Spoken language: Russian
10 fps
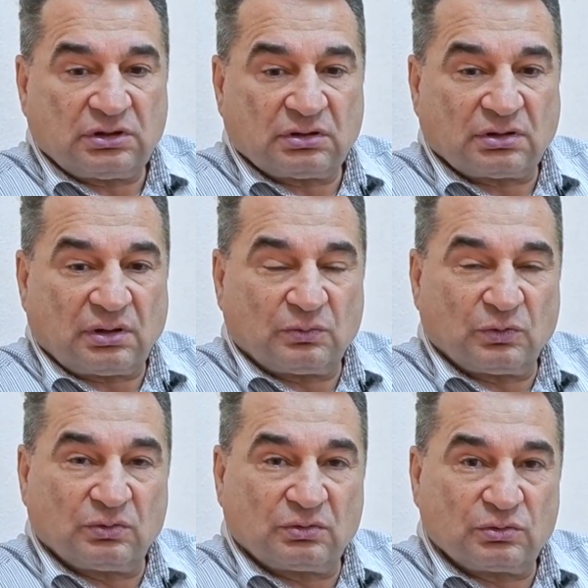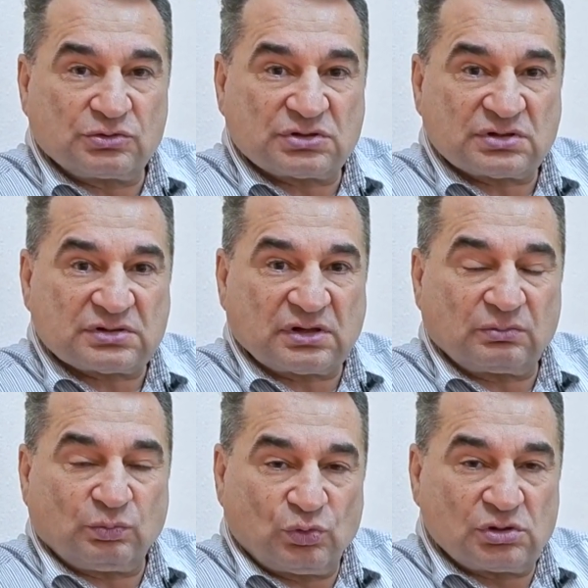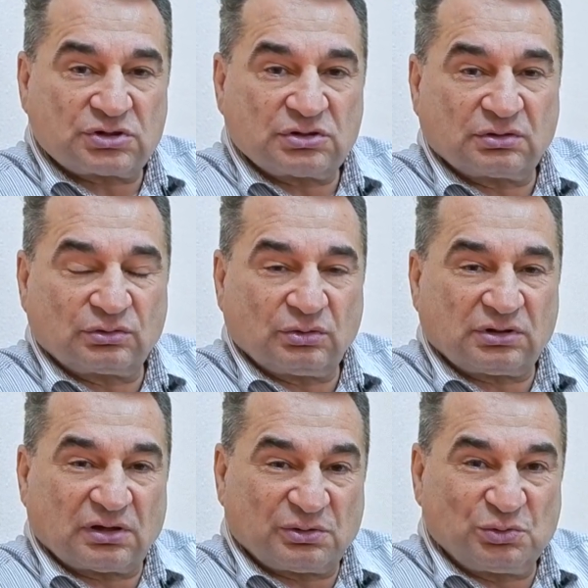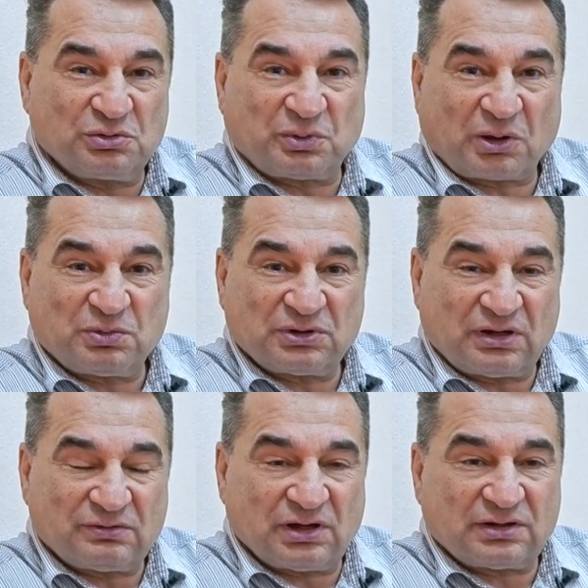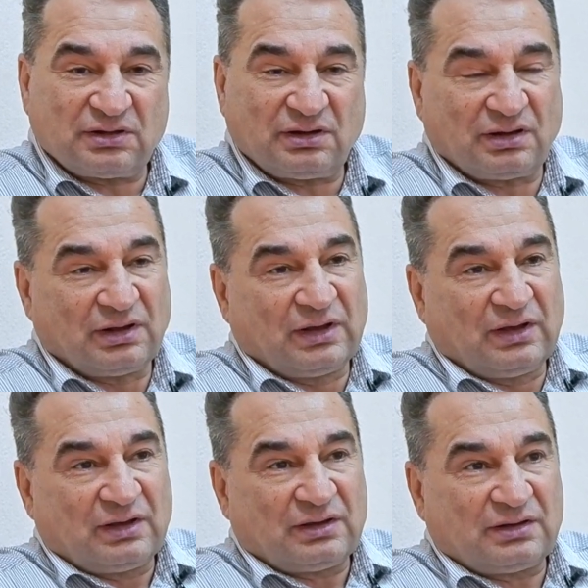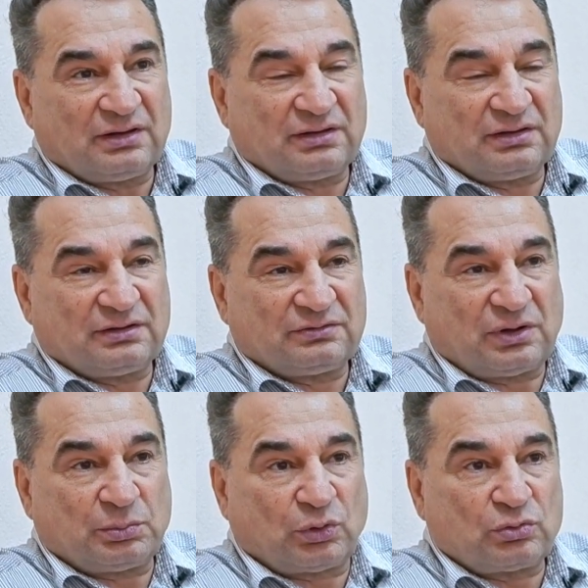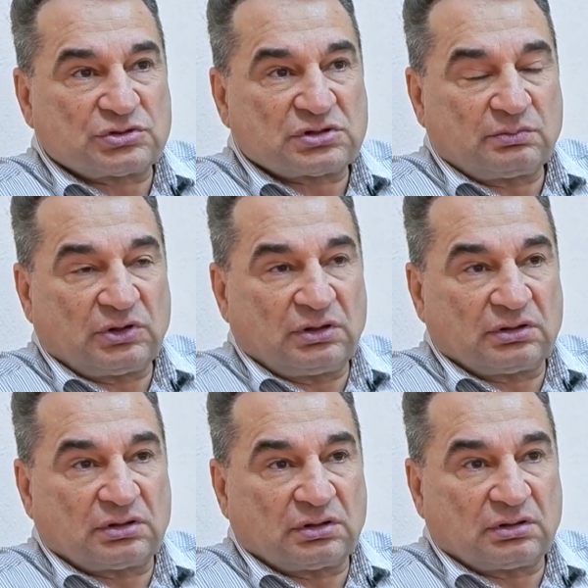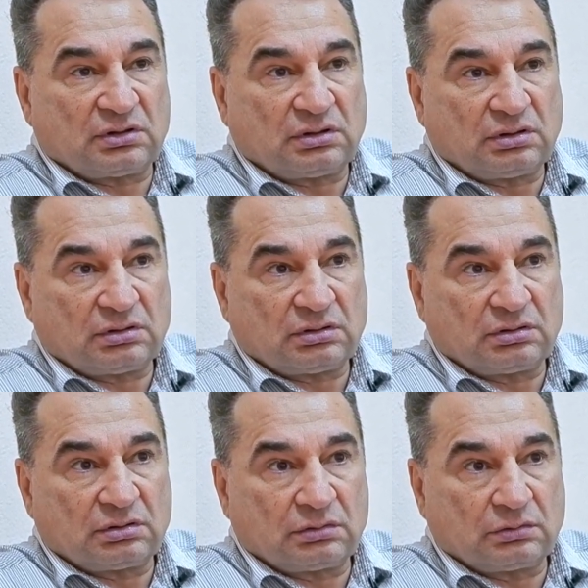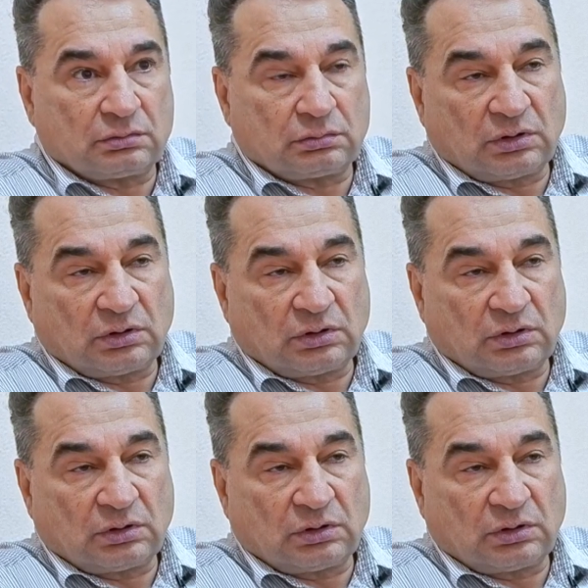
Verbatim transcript: Те, кому хочется знать больше, кто атакует преподавателя э, вопросами, это э,